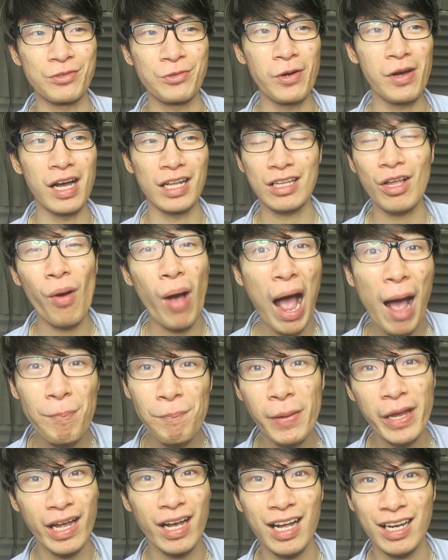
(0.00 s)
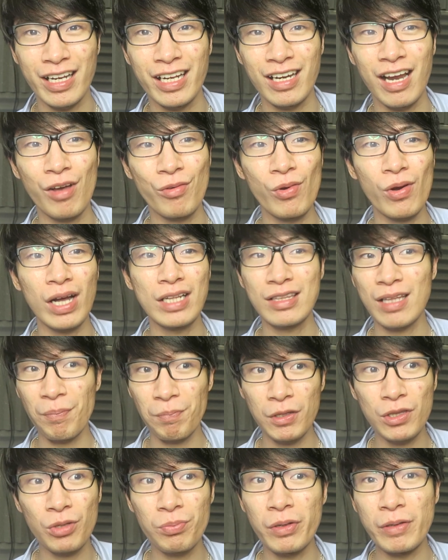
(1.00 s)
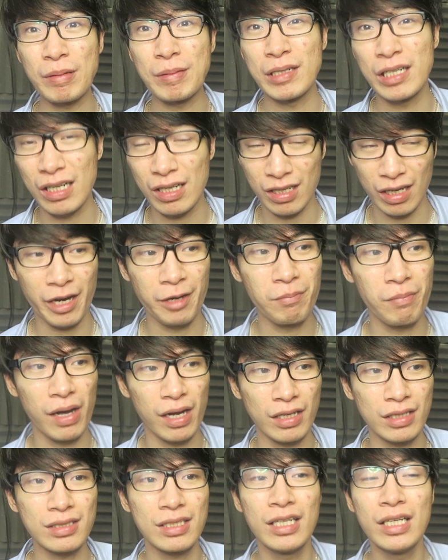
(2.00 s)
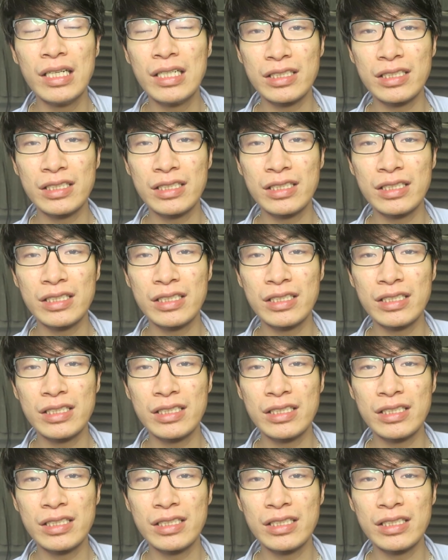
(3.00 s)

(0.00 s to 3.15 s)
Gue nggak tahu apa yang kalian lakukan, tapi itu benar-benar keren banget.